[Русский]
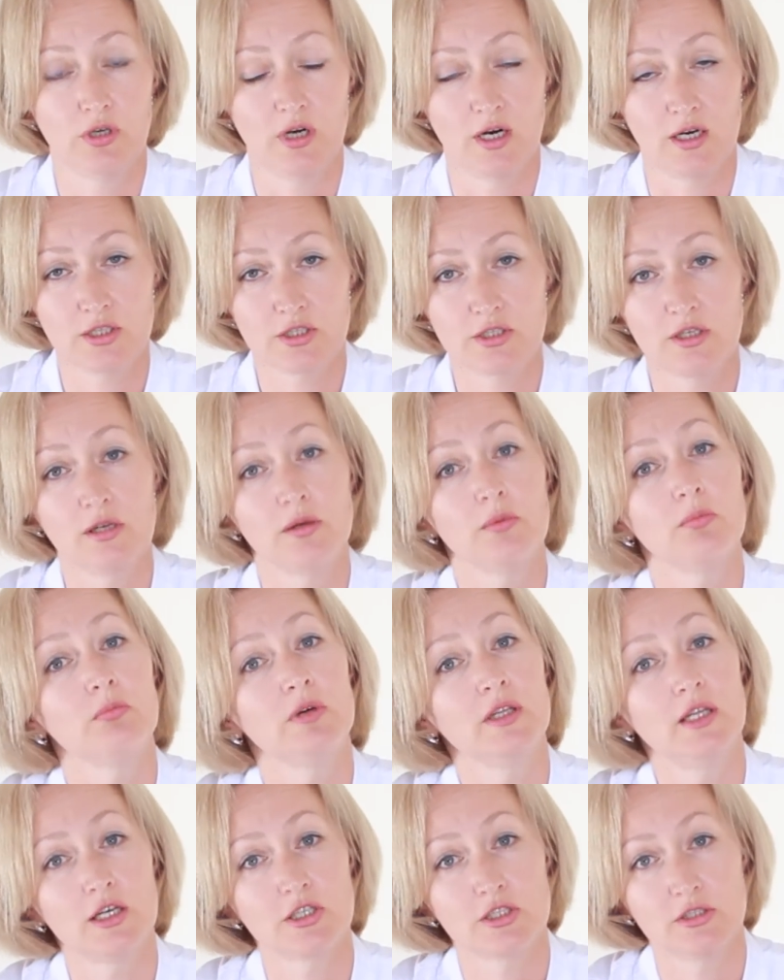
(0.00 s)
кашель, мы
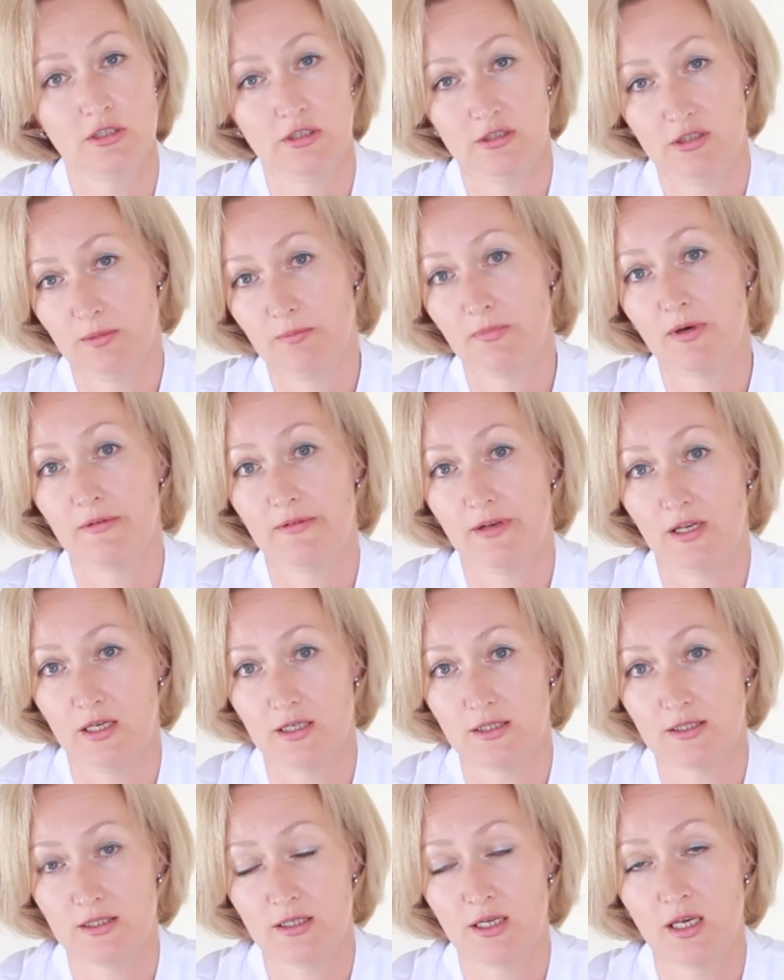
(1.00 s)
должны их
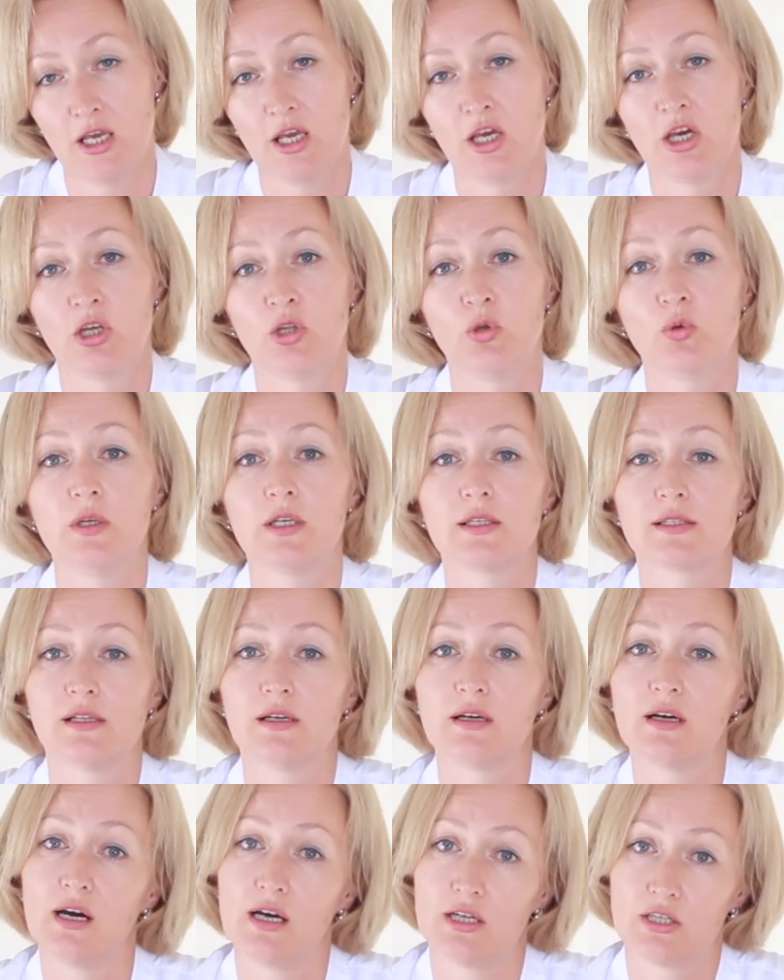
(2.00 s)
добавлять. Но если
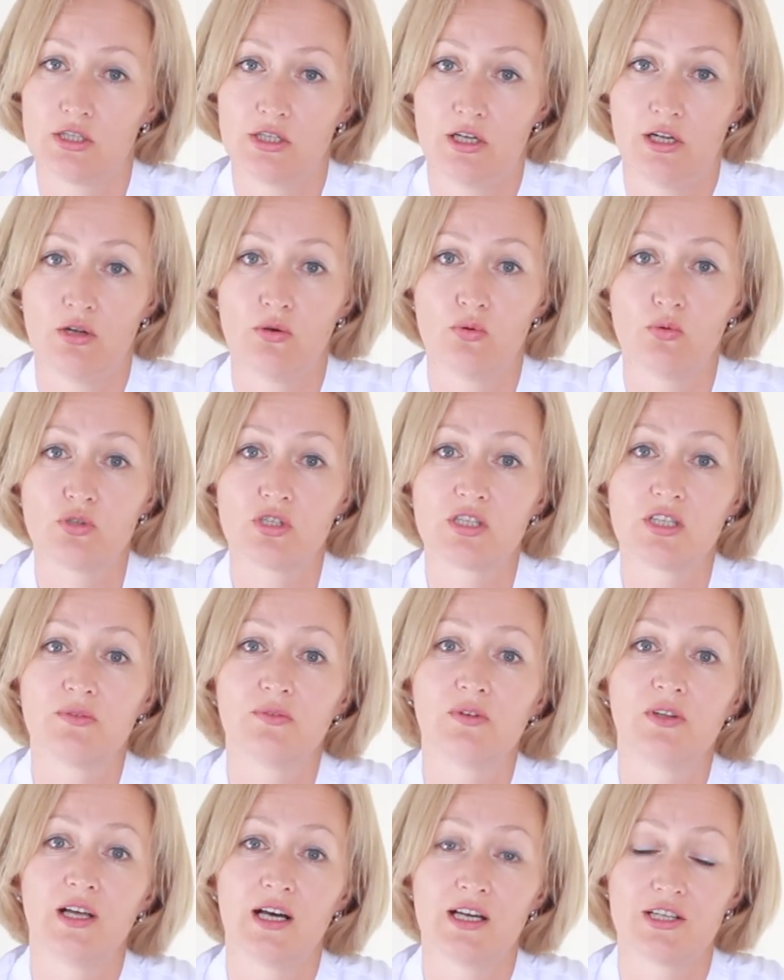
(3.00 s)
кашель уже
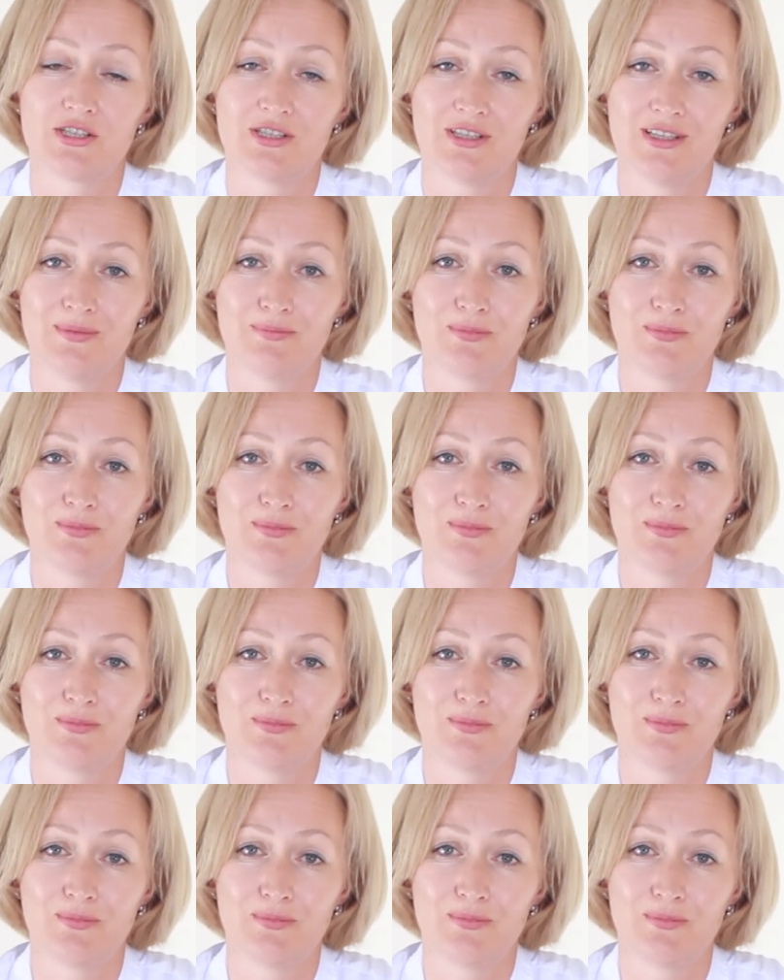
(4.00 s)
влажный,